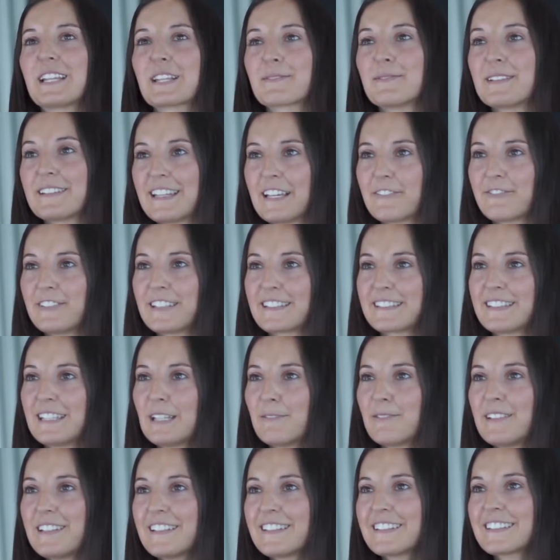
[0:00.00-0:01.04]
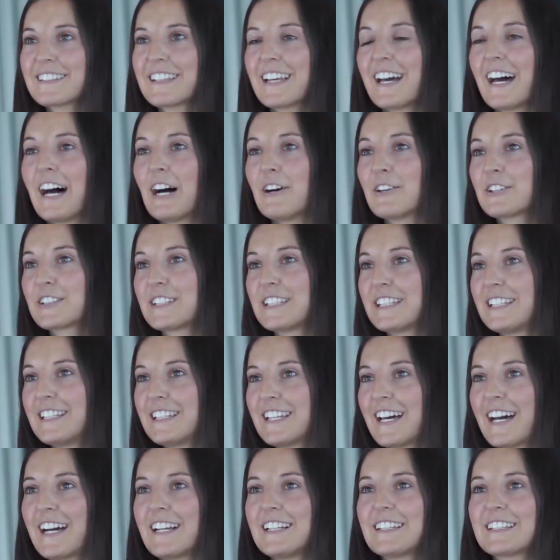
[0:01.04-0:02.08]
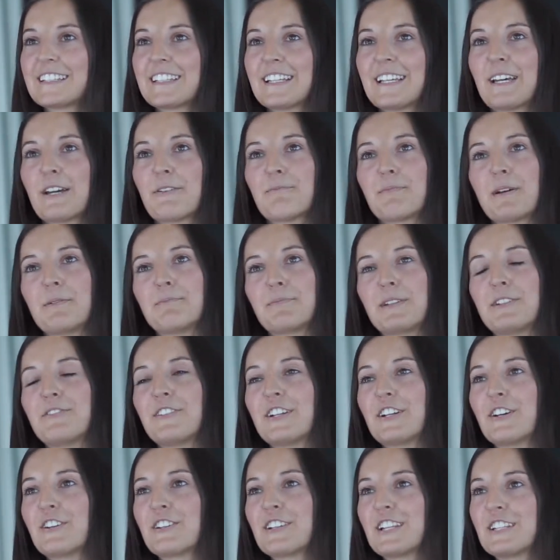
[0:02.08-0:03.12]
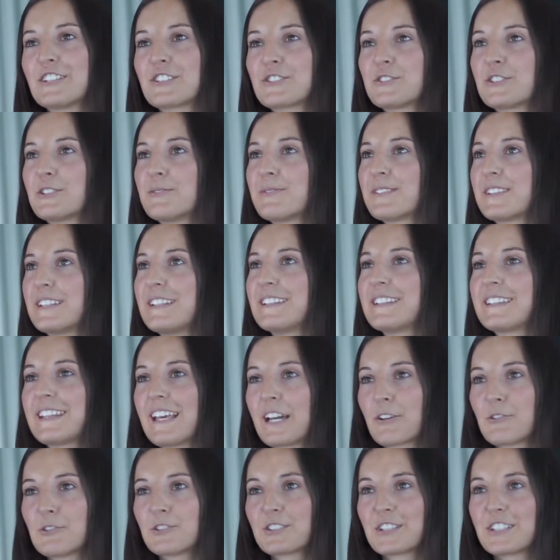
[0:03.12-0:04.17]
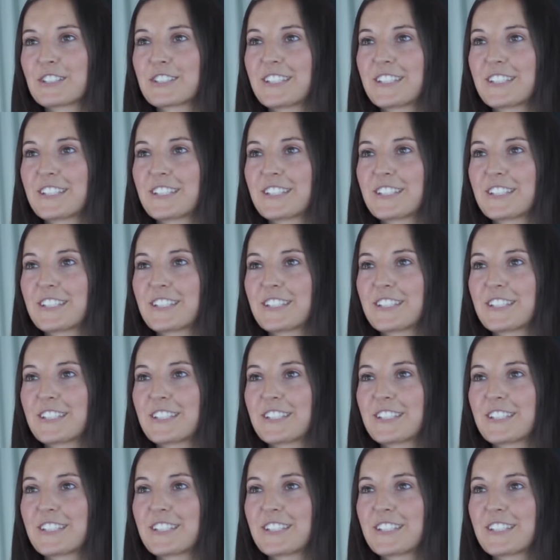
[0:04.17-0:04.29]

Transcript: dass man sehr flexibel ist. Auch die Inhalte beim BWL Online-Studium sind sehr gut